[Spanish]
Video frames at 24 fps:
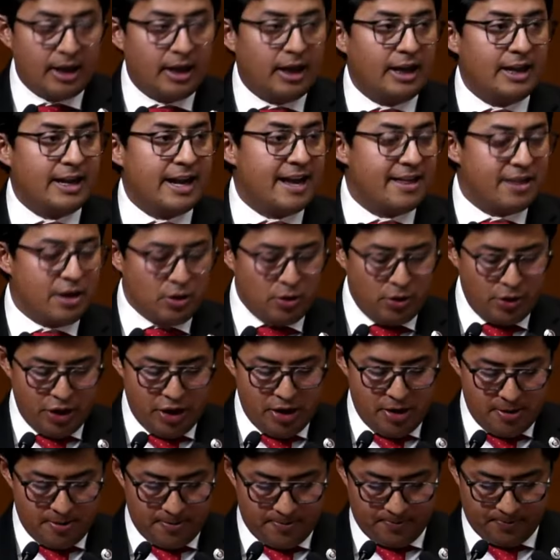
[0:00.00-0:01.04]
El día de
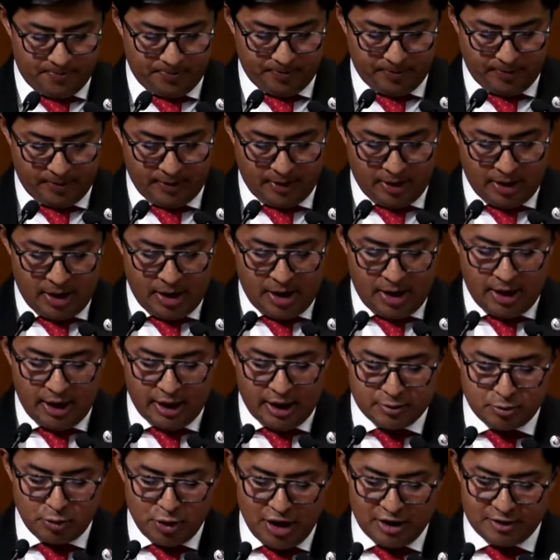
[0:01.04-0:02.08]
hoy
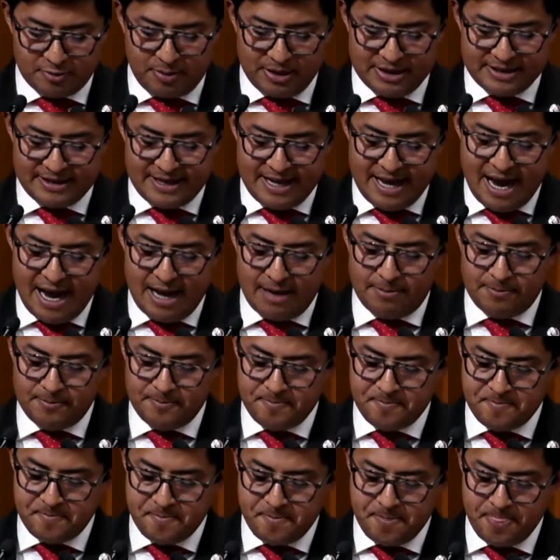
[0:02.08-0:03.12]
es muy especial.
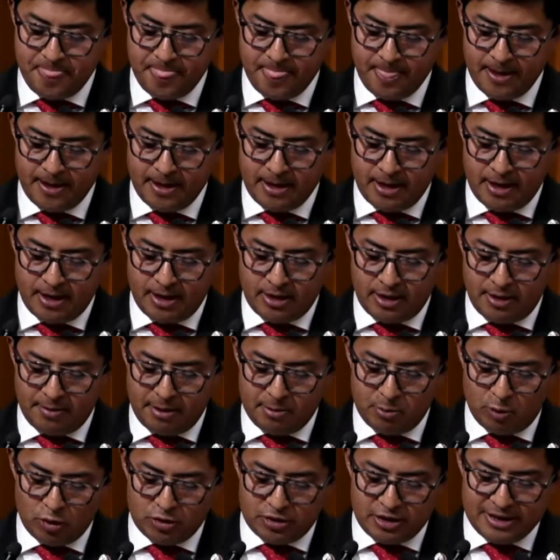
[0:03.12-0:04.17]

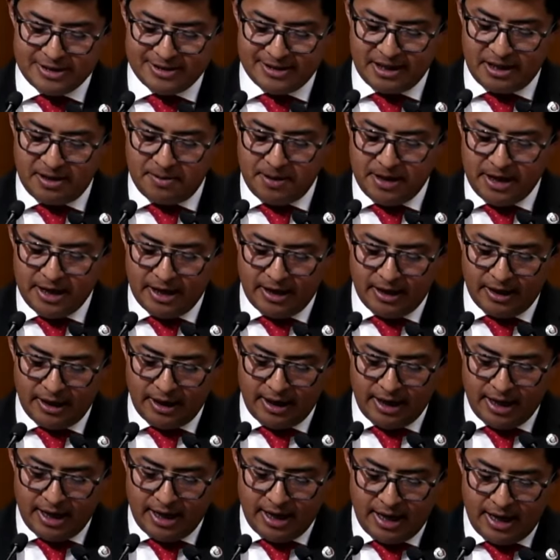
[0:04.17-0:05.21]
Debemos inscribir
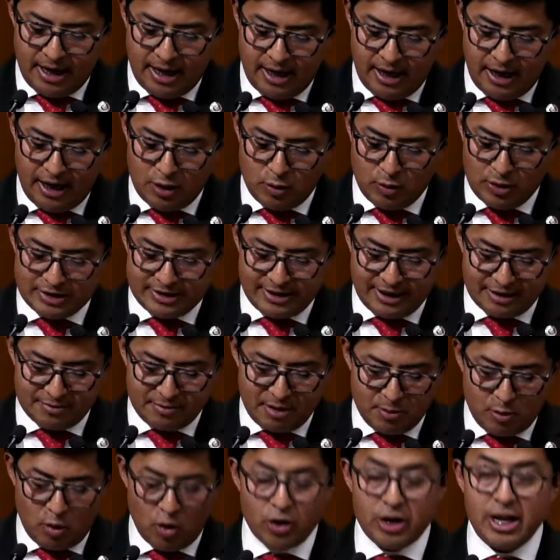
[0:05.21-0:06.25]
en nuestras
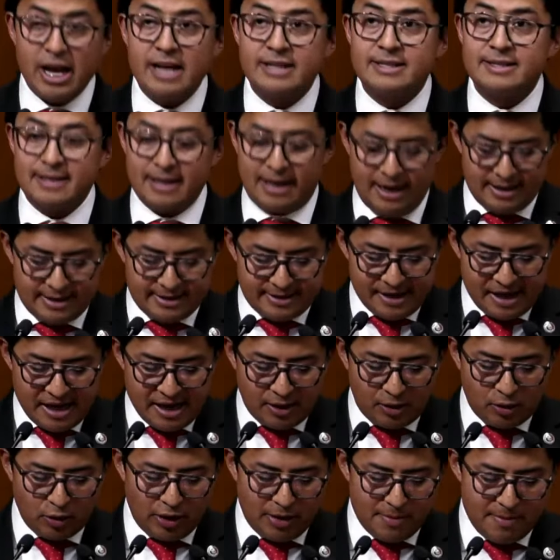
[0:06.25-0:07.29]
memorias el
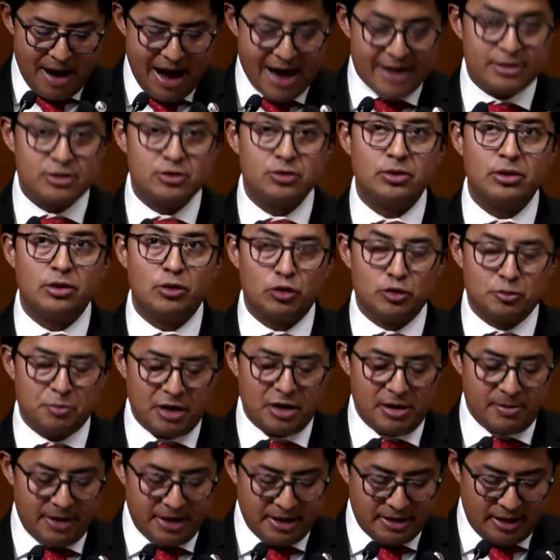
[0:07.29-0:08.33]
5 de marzo de
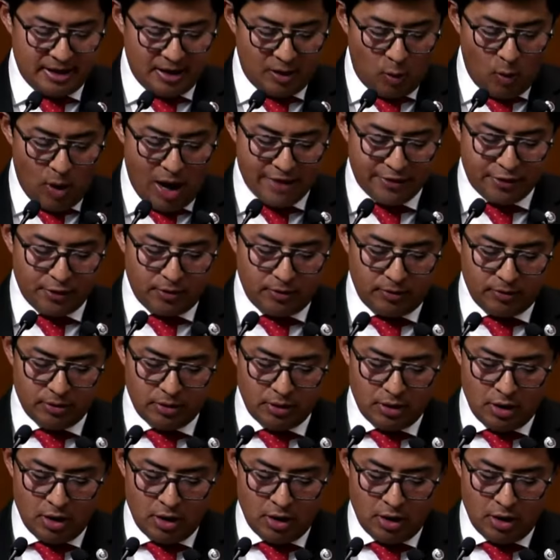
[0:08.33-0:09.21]
2024